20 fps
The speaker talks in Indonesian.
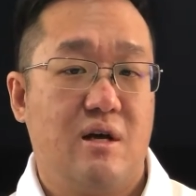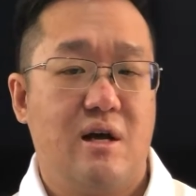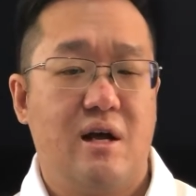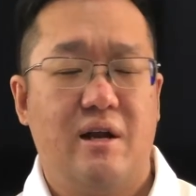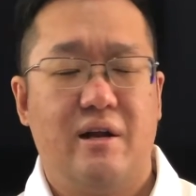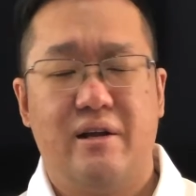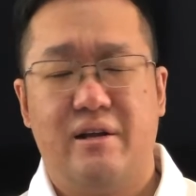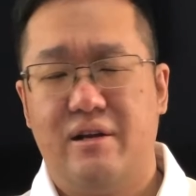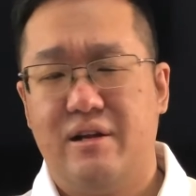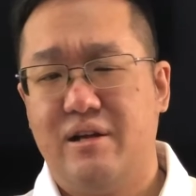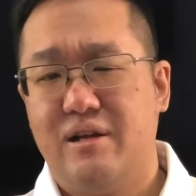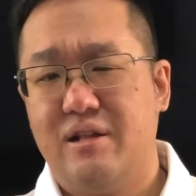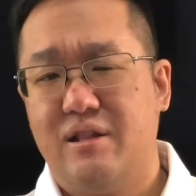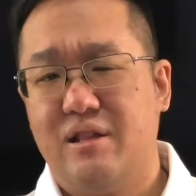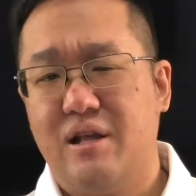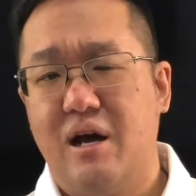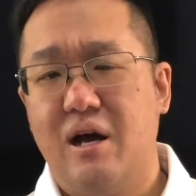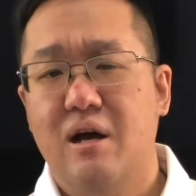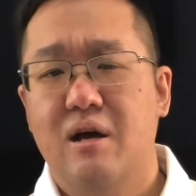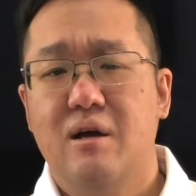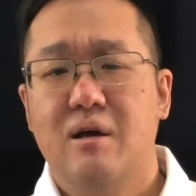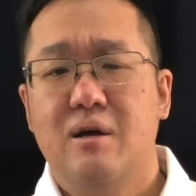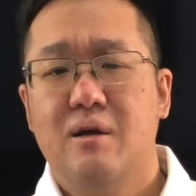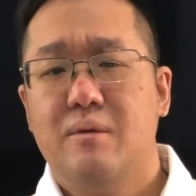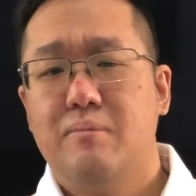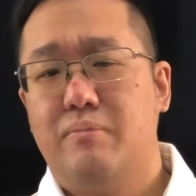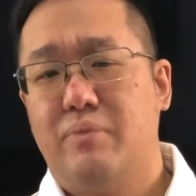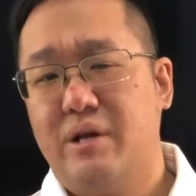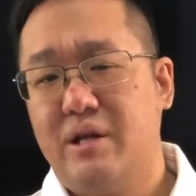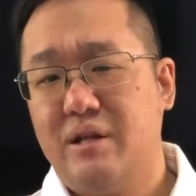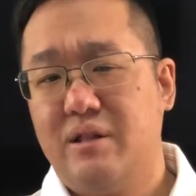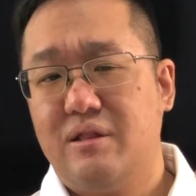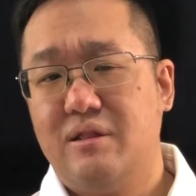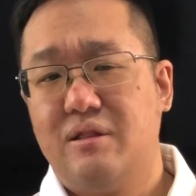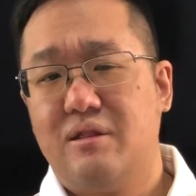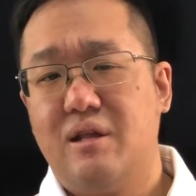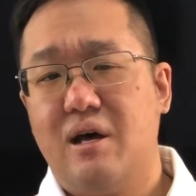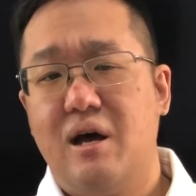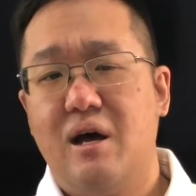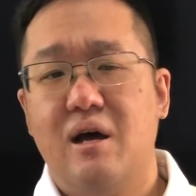Kali ini kita
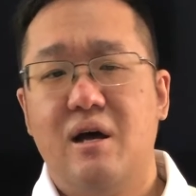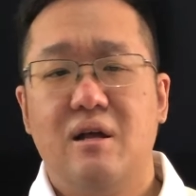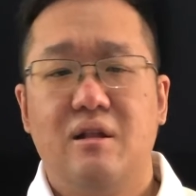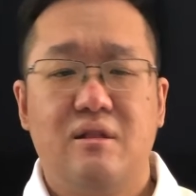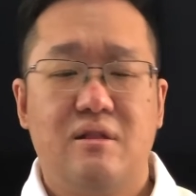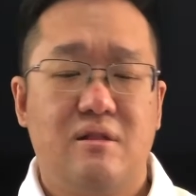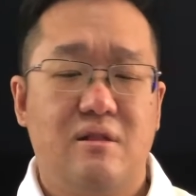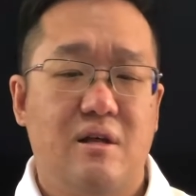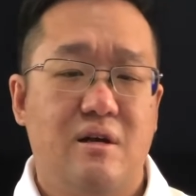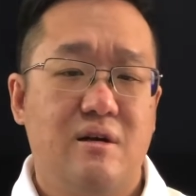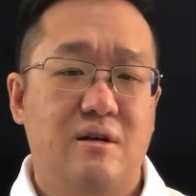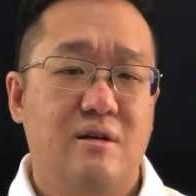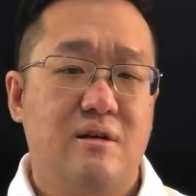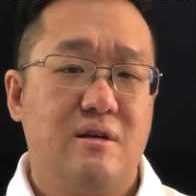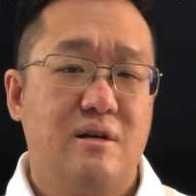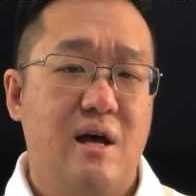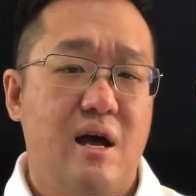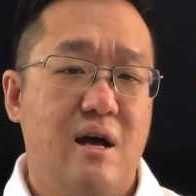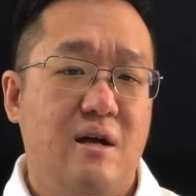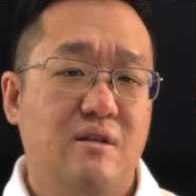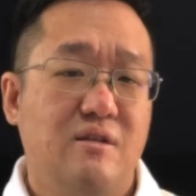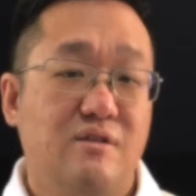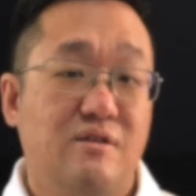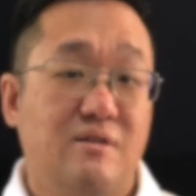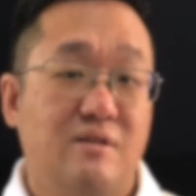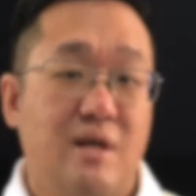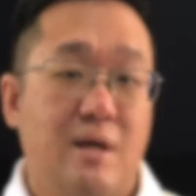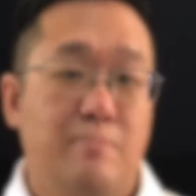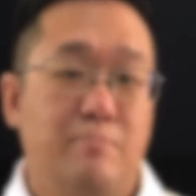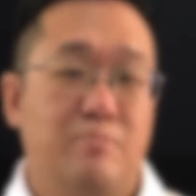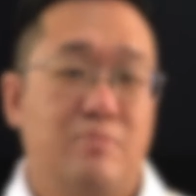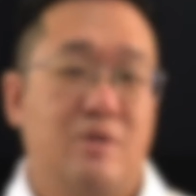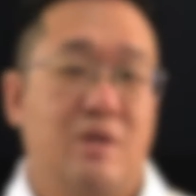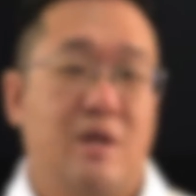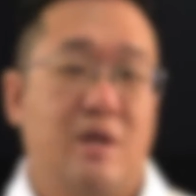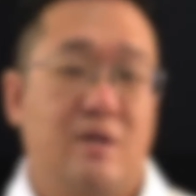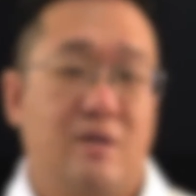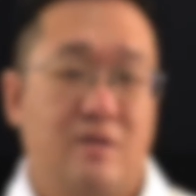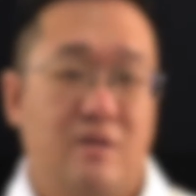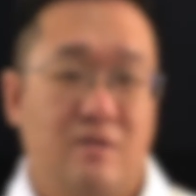berita tentang
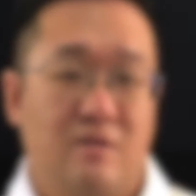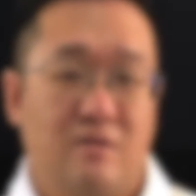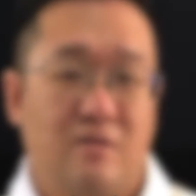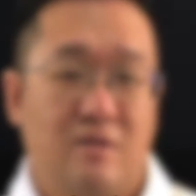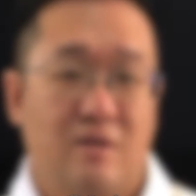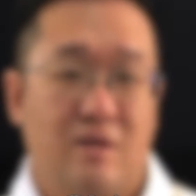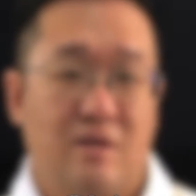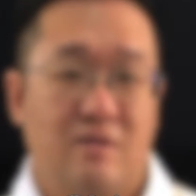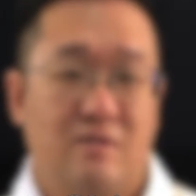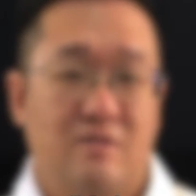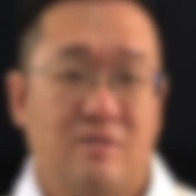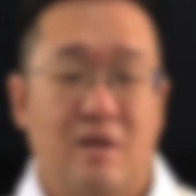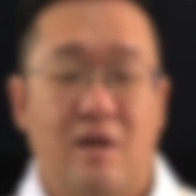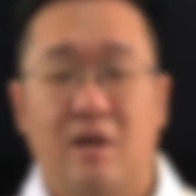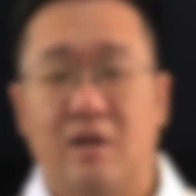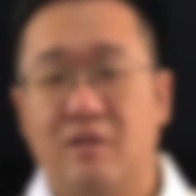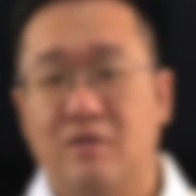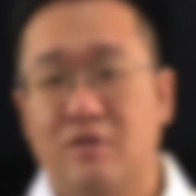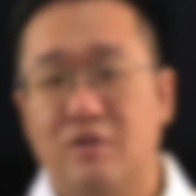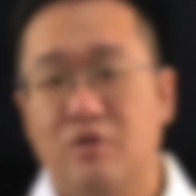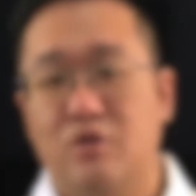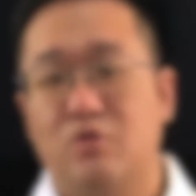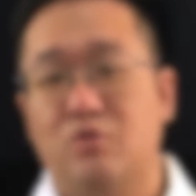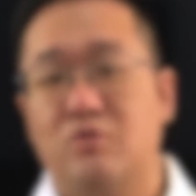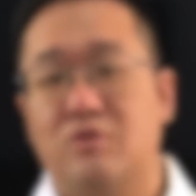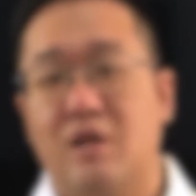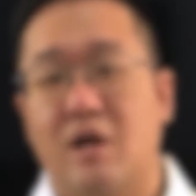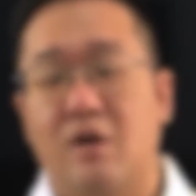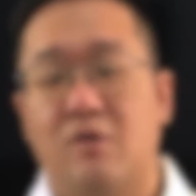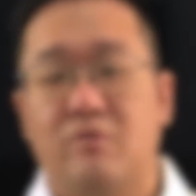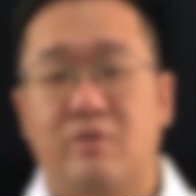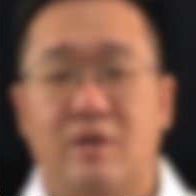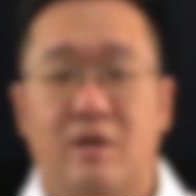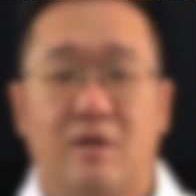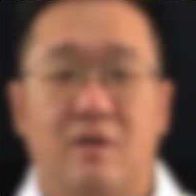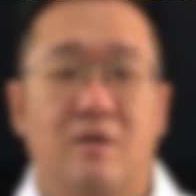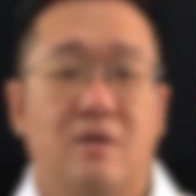Snapdragon guys. Kalian tentu tahu ya,